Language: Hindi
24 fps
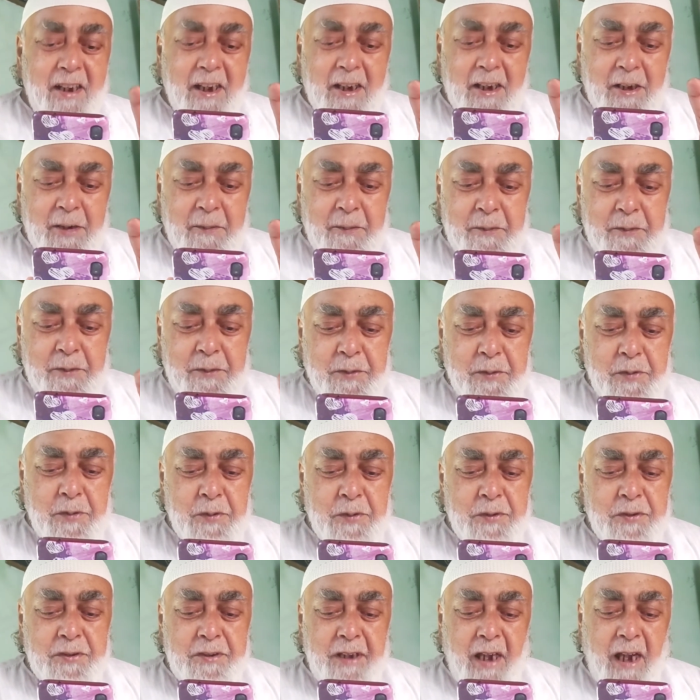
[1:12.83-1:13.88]
जख्म
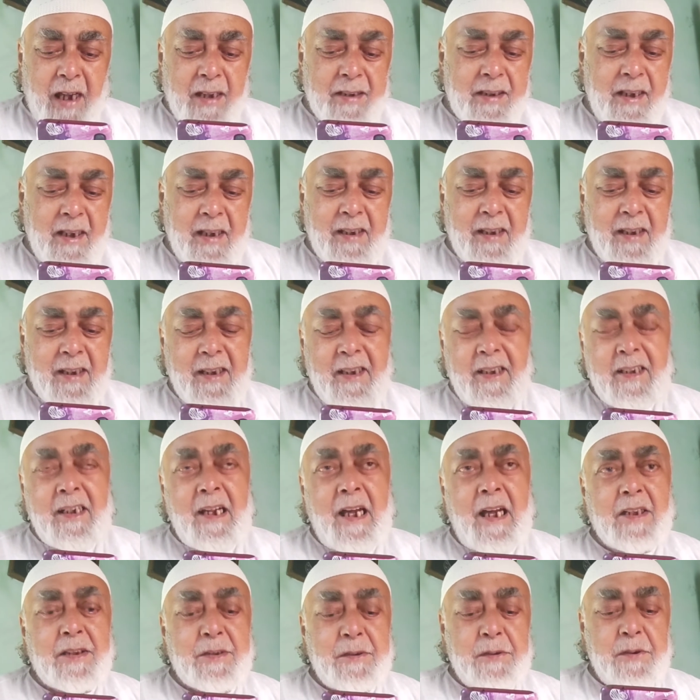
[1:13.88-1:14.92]
जो ताजा नहीं
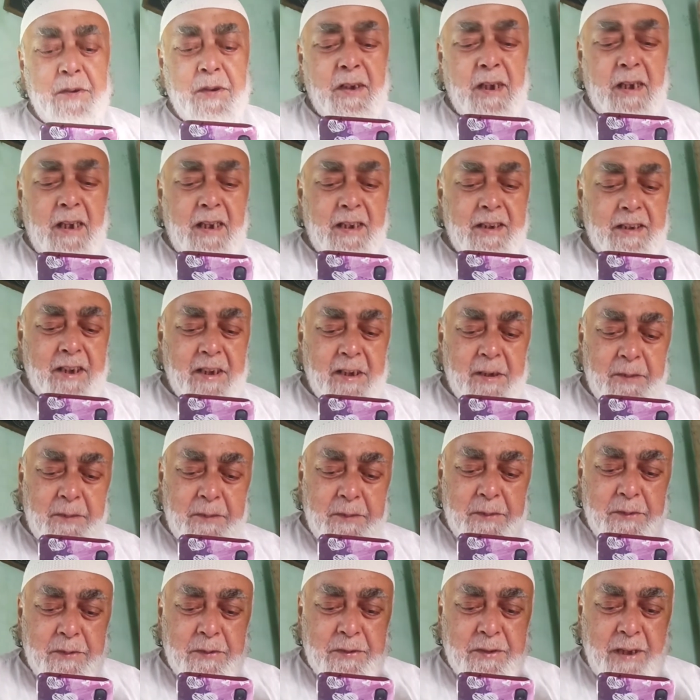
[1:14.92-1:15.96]
नासूर है
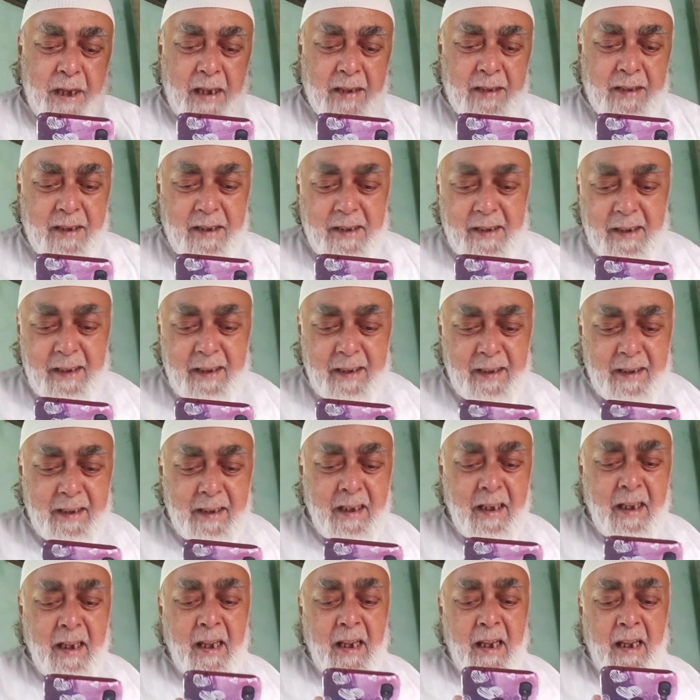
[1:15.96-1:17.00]
जख्म जो ताजा
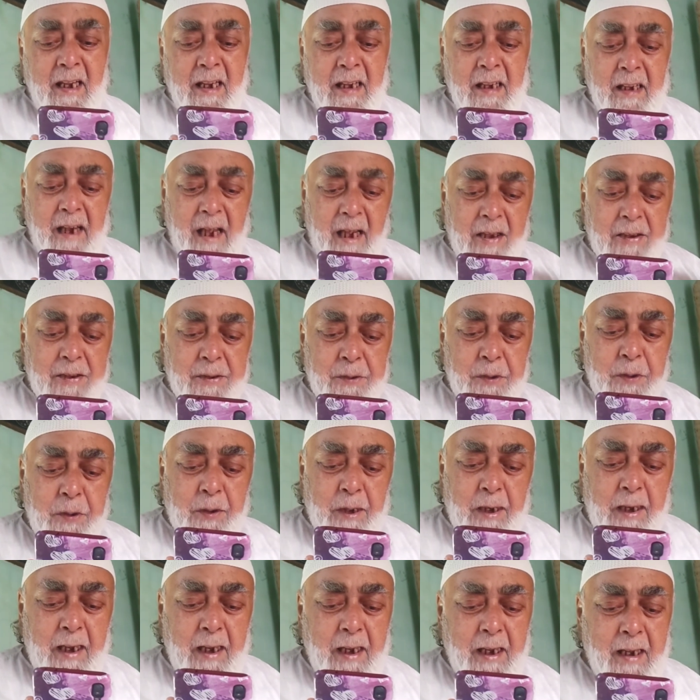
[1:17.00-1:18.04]
नहीं
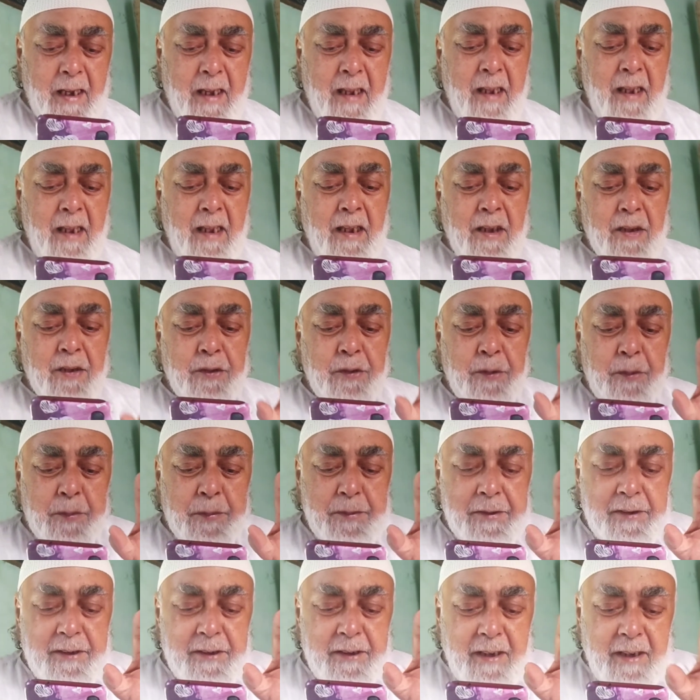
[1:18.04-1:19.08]
नासूर है
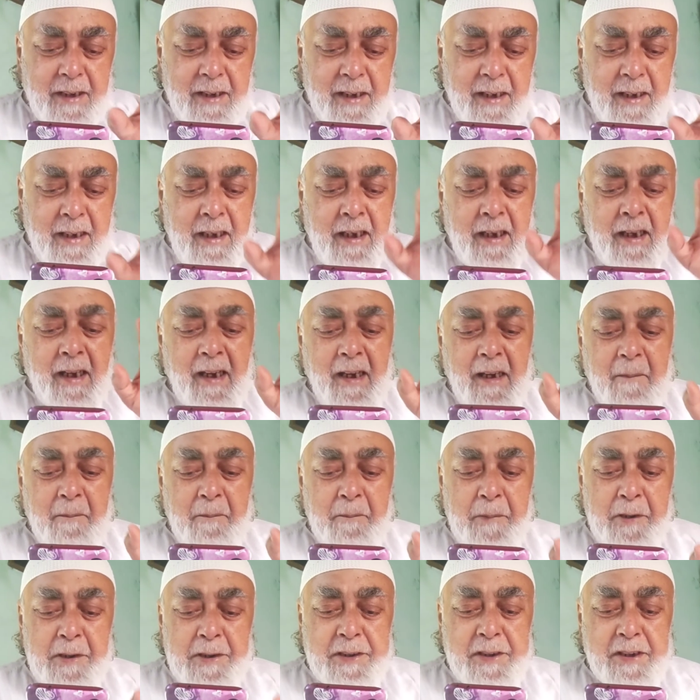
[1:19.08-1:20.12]
तुझसे
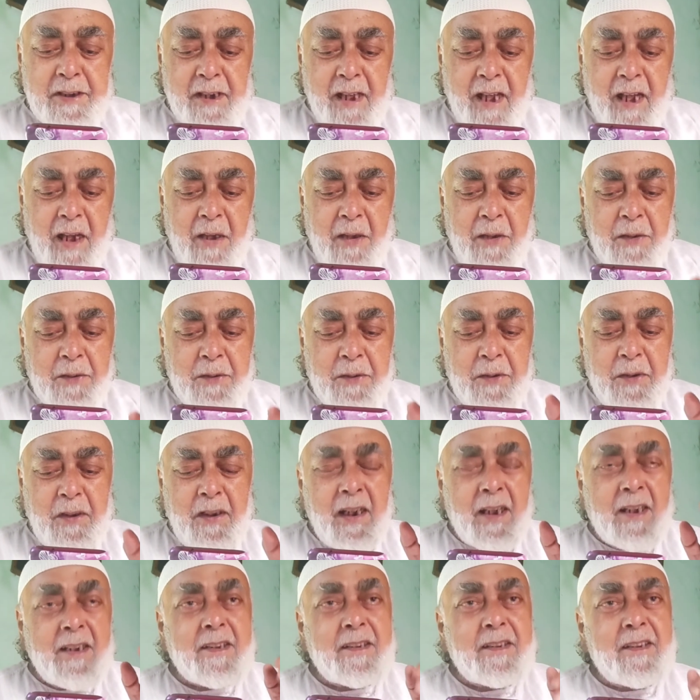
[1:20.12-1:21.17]
बिछड़ा हूं तो
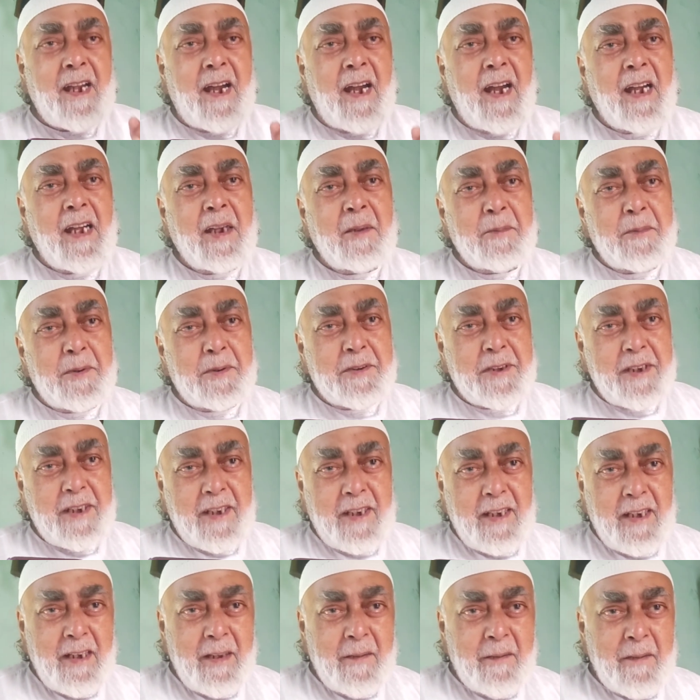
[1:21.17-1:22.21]
लगता है
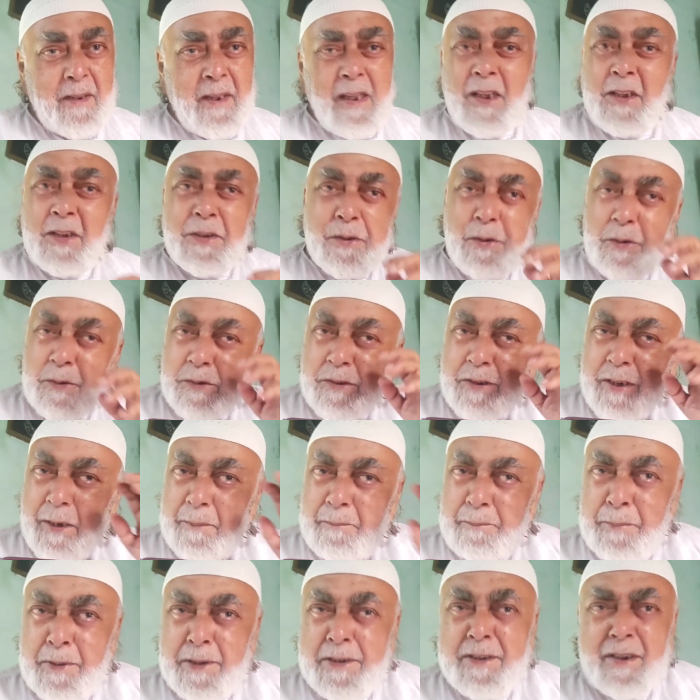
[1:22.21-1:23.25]
मुझे
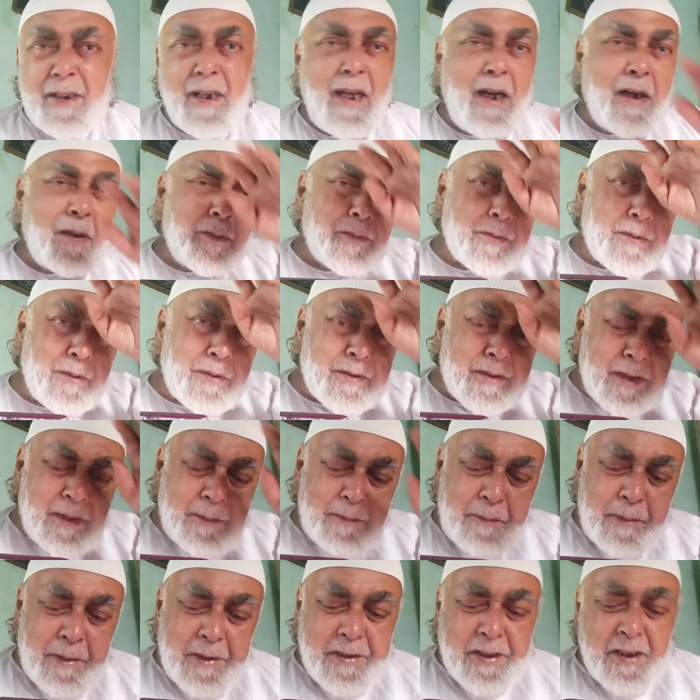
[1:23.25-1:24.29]
तुझसे बिछड़ा हूं
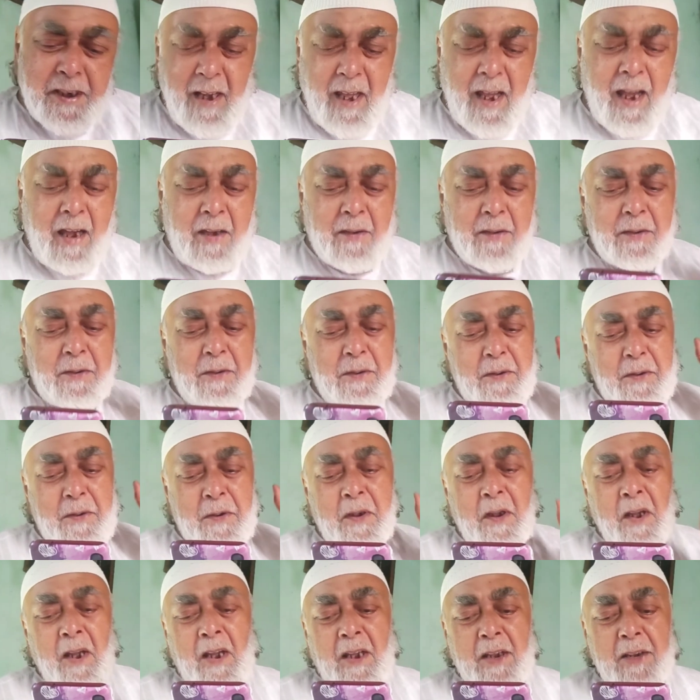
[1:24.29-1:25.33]
तुझसे बिछड़ा
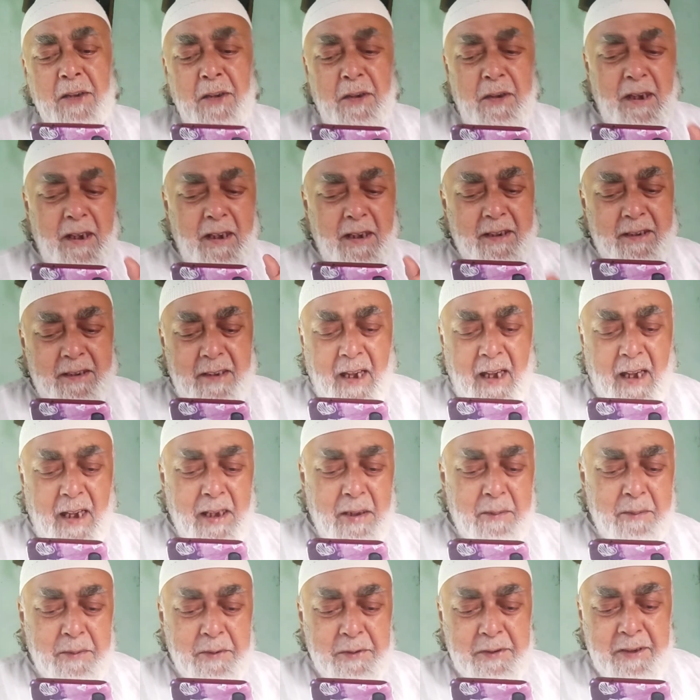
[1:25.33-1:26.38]
हूं तो लगता
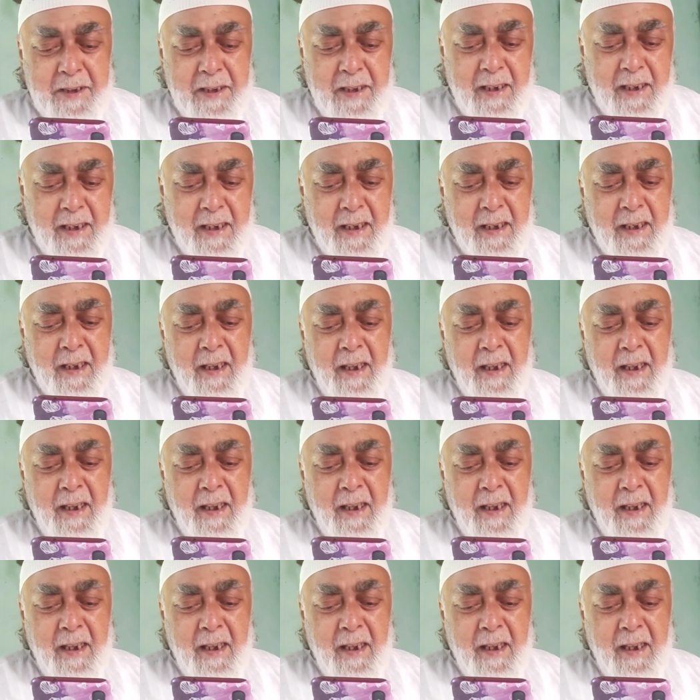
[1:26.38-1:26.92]
है मुझे